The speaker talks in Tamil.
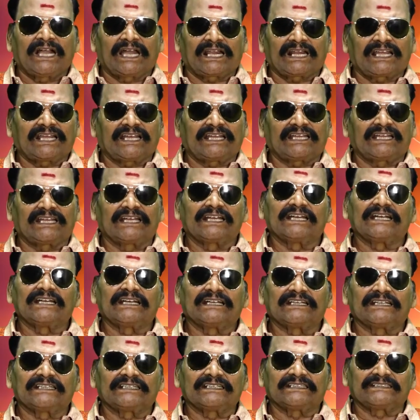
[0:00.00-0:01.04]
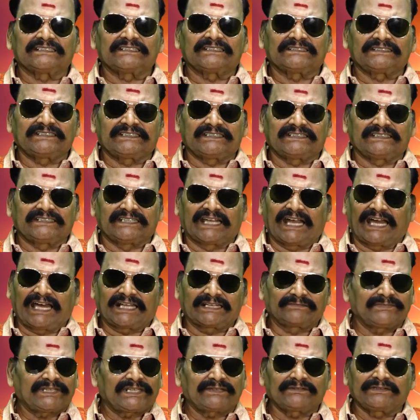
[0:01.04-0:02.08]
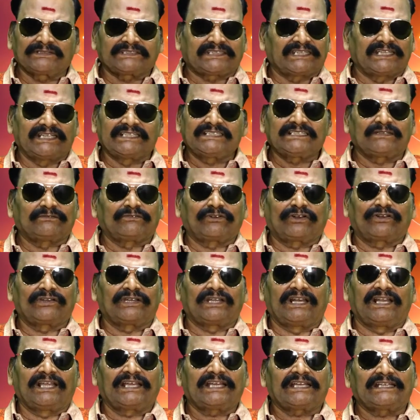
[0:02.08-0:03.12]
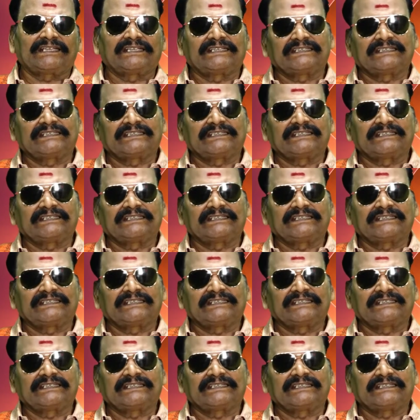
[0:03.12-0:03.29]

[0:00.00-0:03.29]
ஆனால் யாருமே நமக்கு தெரிஞ்ச முகம் இல்லை